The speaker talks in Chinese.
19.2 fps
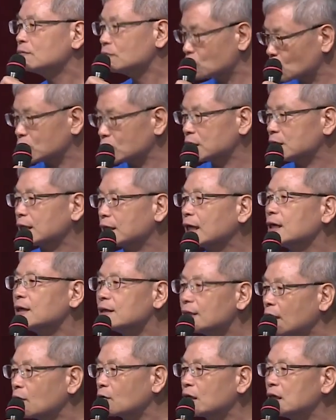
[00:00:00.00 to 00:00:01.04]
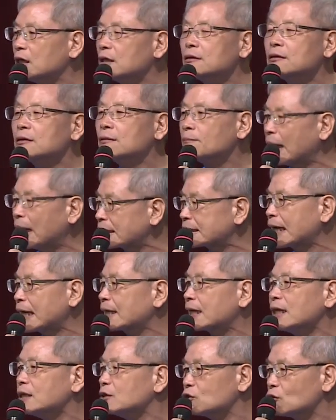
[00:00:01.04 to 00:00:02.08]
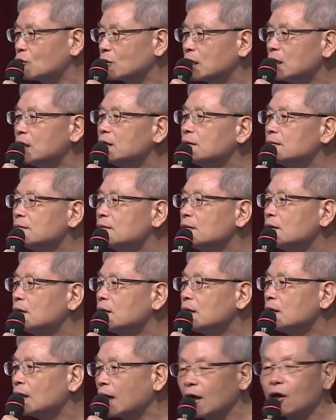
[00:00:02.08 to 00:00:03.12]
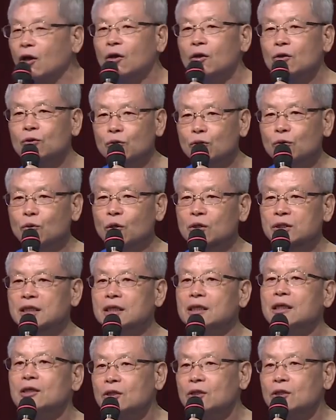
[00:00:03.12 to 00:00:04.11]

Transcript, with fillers: 就是这个要割；盲肠炎就割。然后，如果是